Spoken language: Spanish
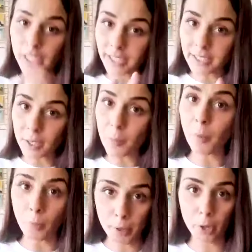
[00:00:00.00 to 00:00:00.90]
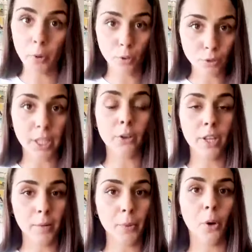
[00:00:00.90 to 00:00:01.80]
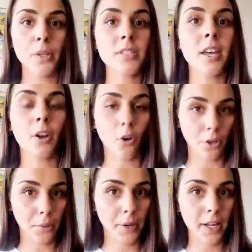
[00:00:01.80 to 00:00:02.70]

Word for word: tres bomberos voluntarios de la provincia de Córdoba